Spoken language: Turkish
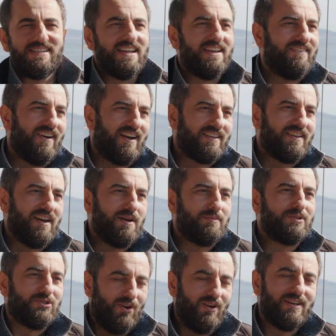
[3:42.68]
şey vardı
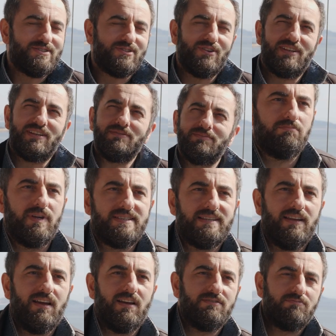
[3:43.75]
abi. Şöyle söyleyeyim.
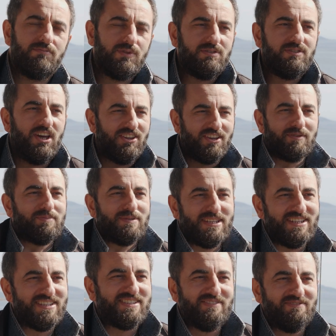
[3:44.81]
Mesela yanık bir
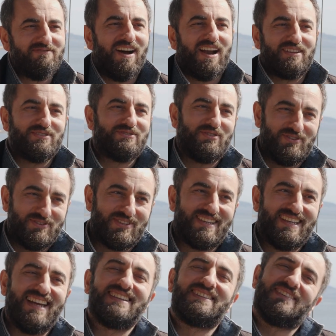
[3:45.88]
sesim vardı çocukken.